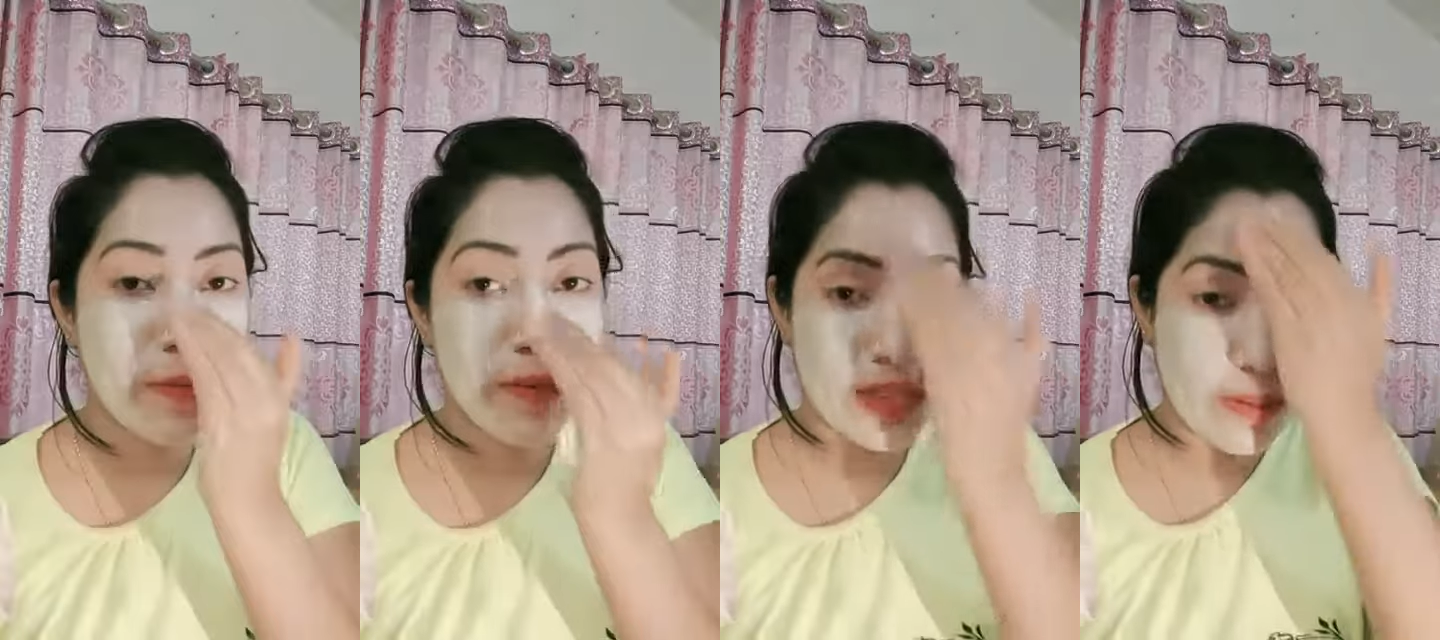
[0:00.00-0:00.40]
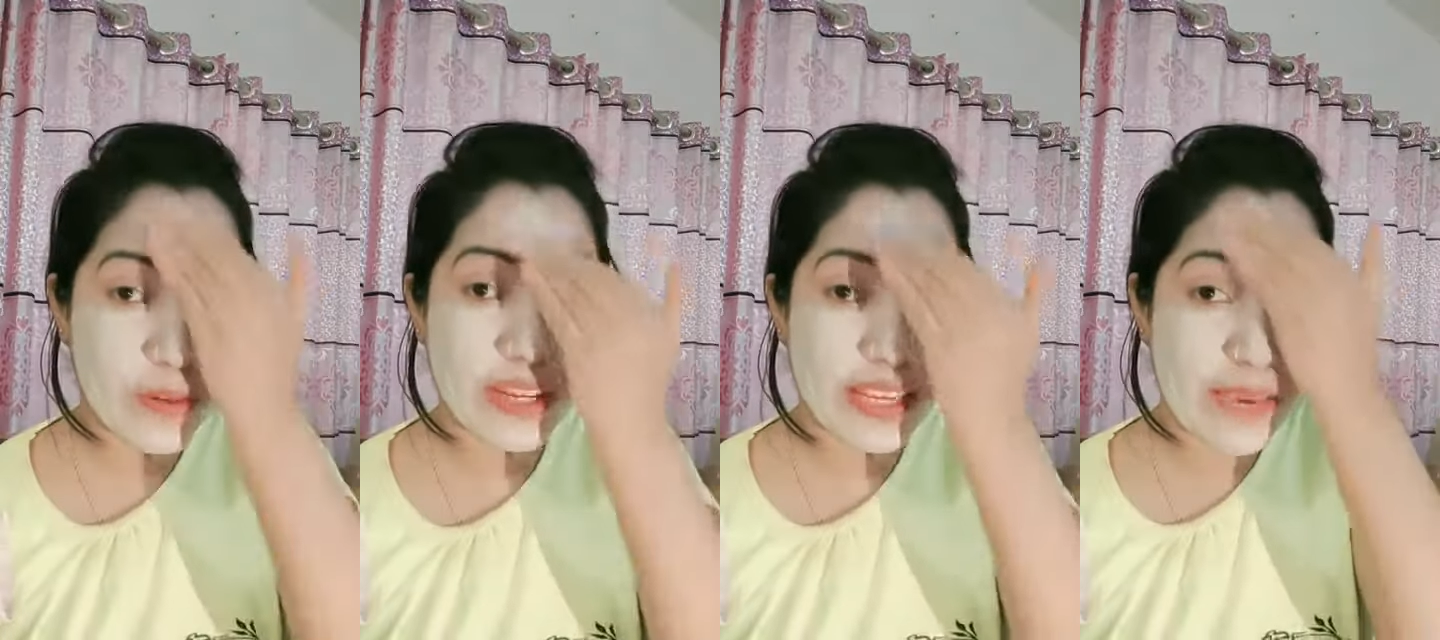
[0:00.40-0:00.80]
বলবেন যে আপনি
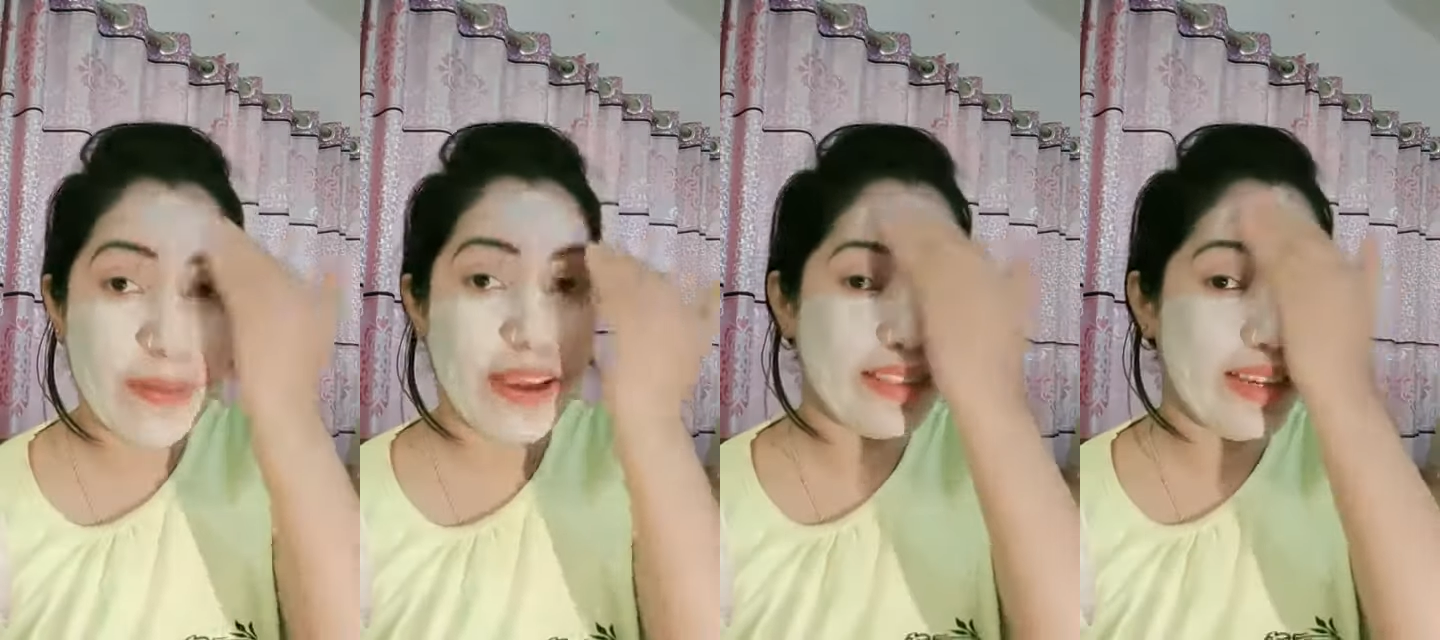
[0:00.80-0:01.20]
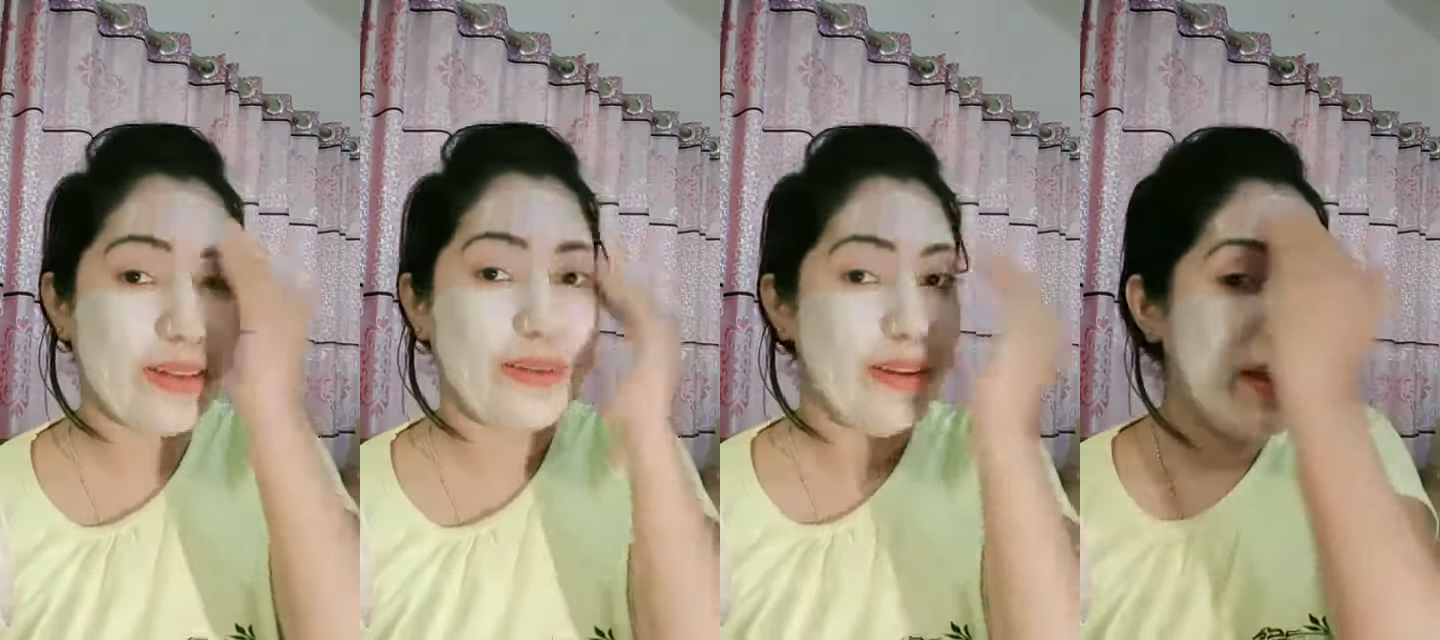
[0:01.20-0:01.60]
কি প্যাক ছিল
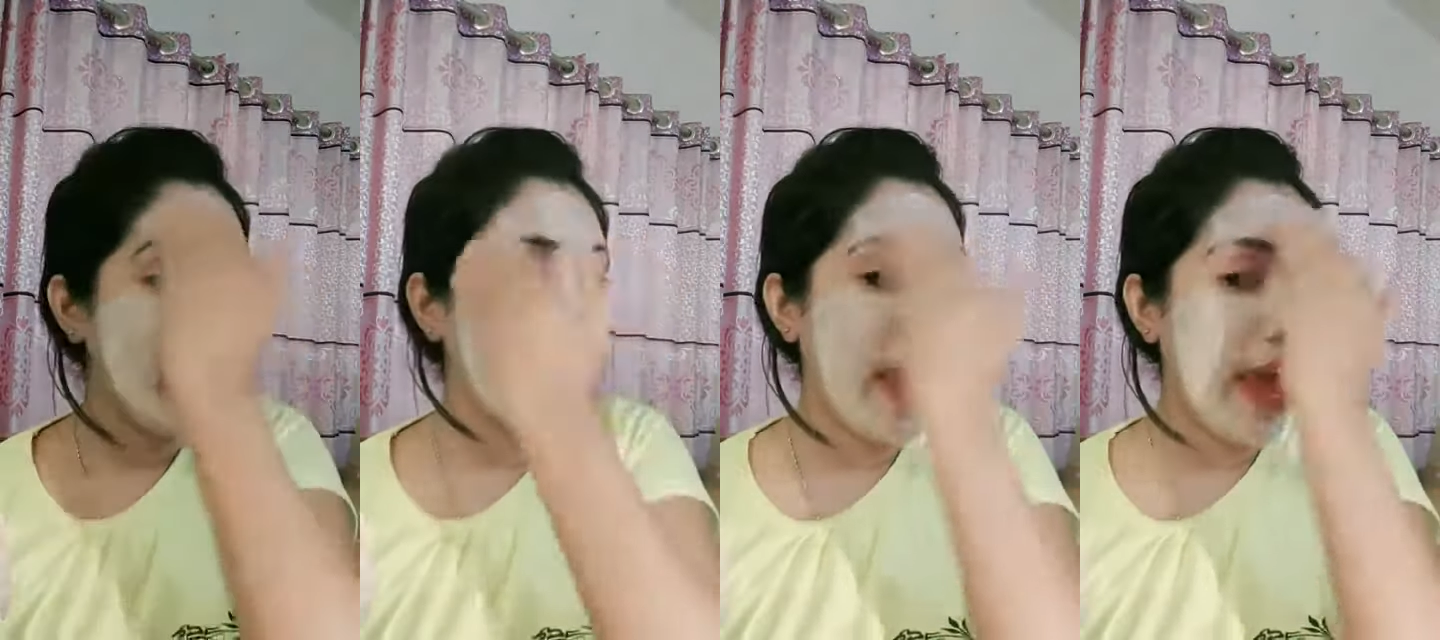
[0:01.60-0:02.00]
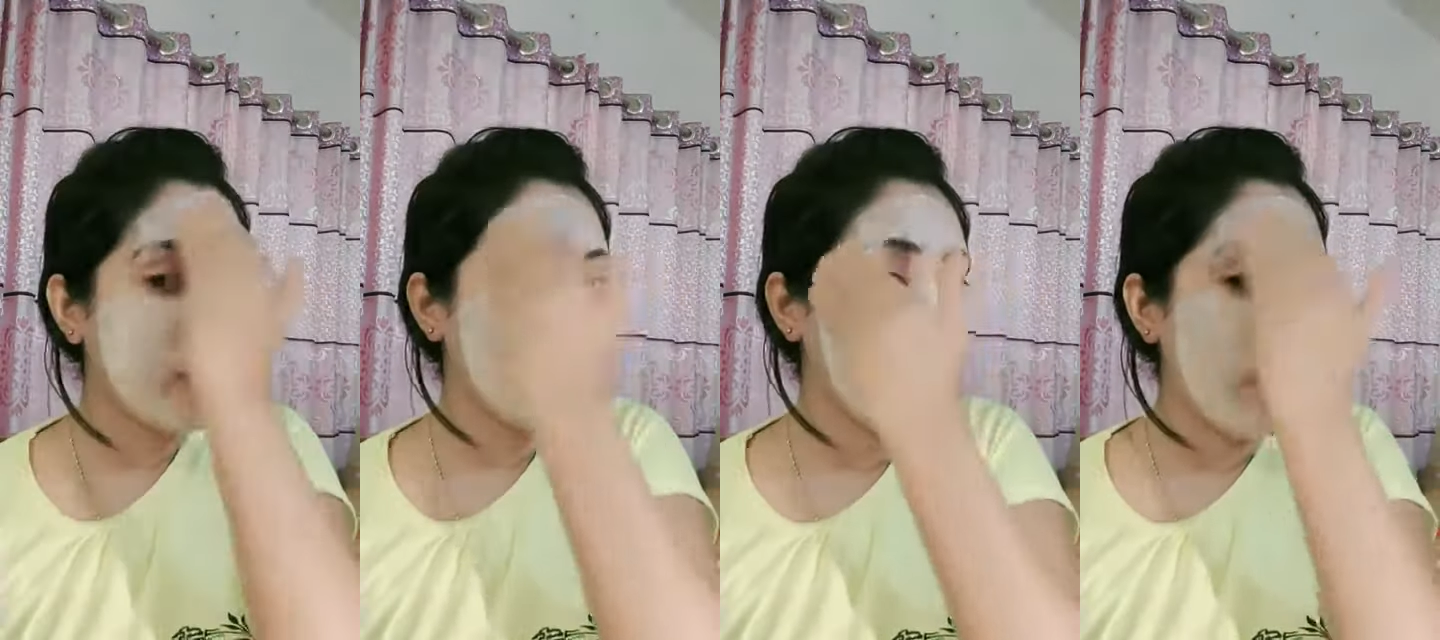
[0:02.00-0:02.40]
মানে
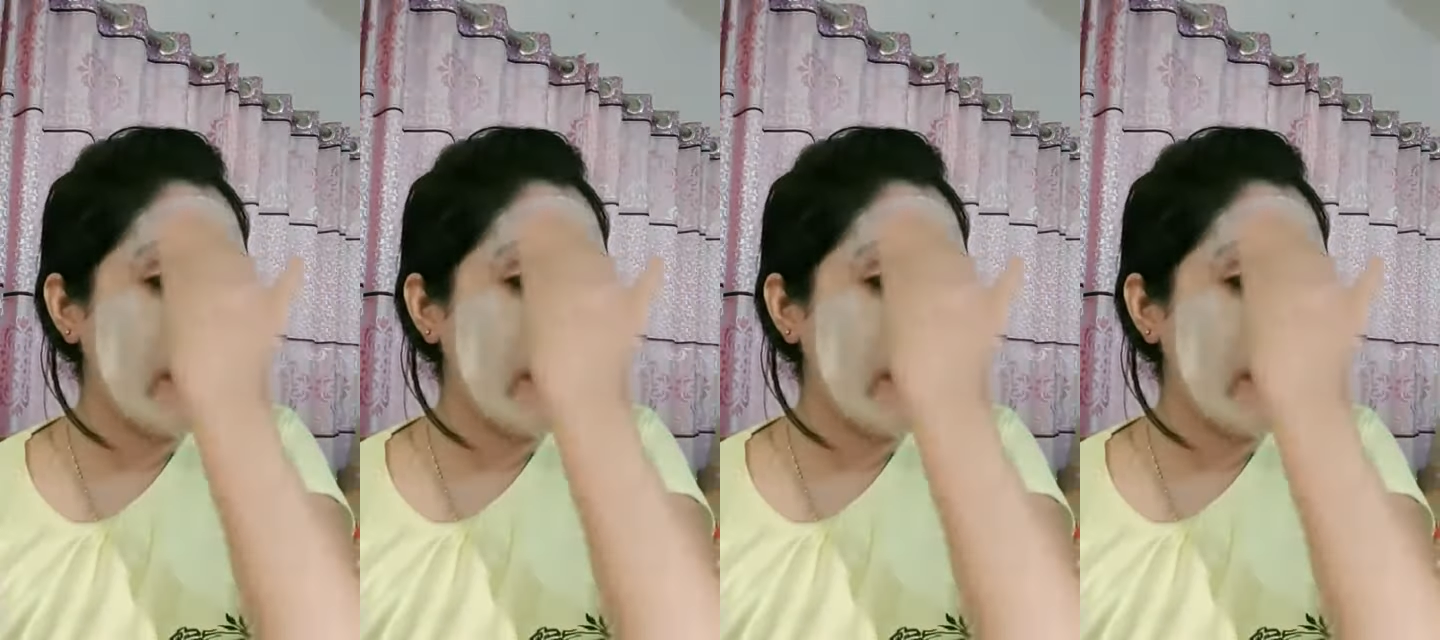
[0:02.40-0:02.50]
এত